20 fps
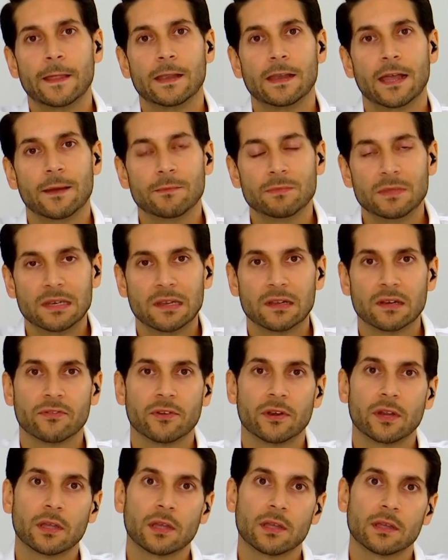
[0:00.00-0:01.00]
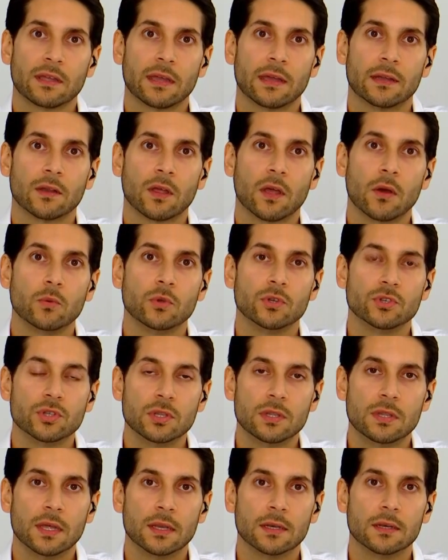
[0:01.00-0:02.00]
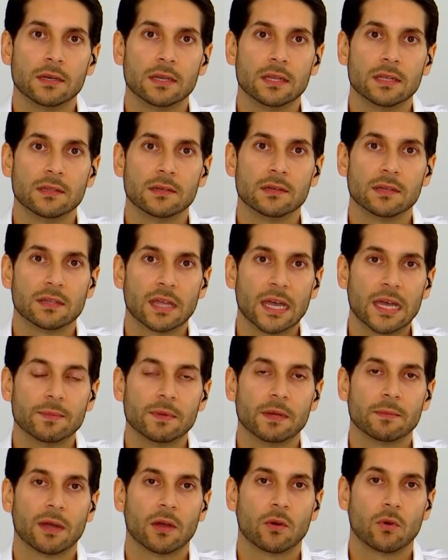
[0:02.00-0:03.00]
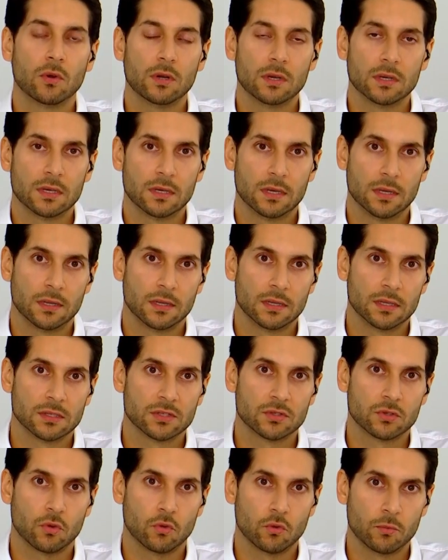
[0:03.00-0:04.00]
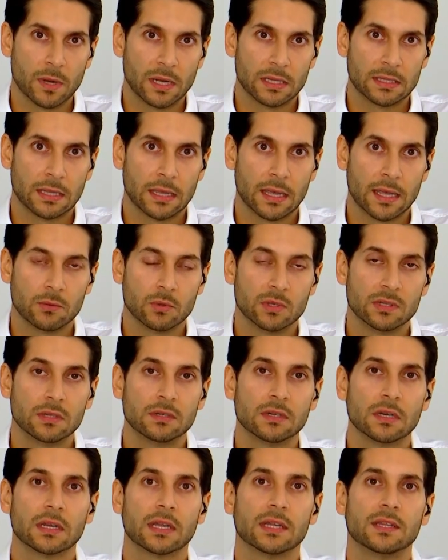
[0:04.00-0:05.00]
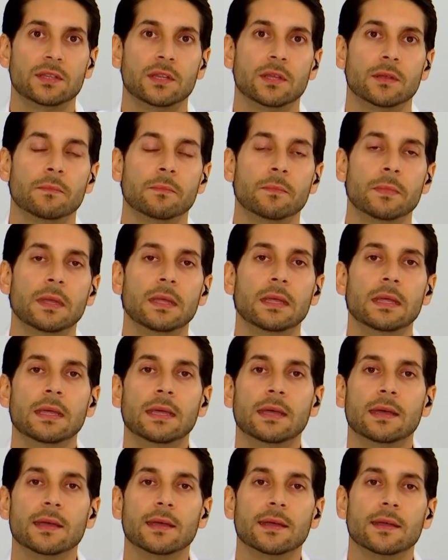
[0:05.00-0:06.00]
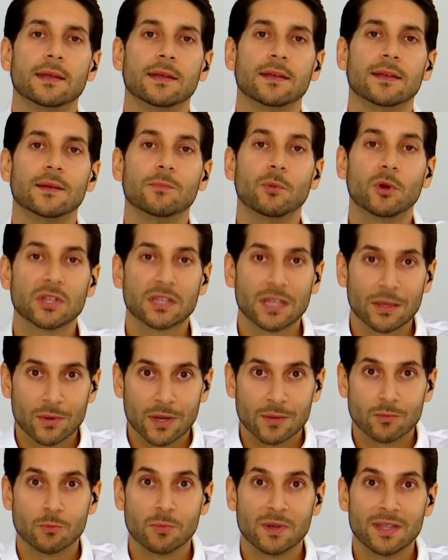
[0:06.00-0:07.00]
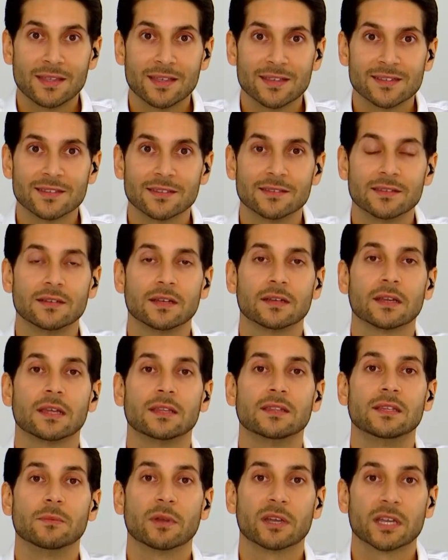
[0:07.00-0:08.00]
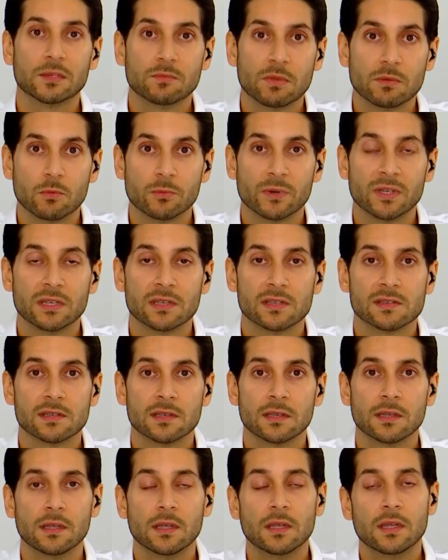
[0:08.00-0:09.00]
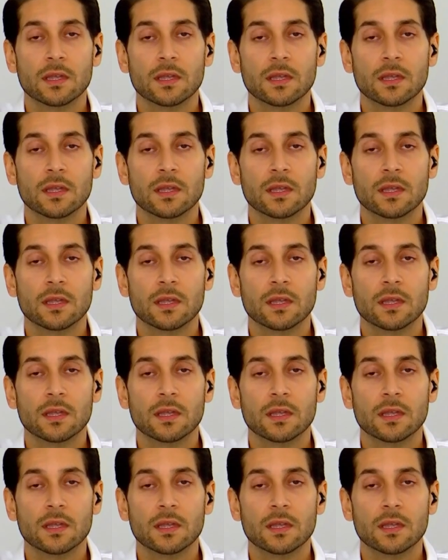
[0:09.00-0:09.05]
الحمد لله الفريق كان قوي جدا اللي قدر يتعامل مع كل الصعوبات هاي وقدرنا نقدم محتوى مميز قدرنا نقدم خدمه مميزه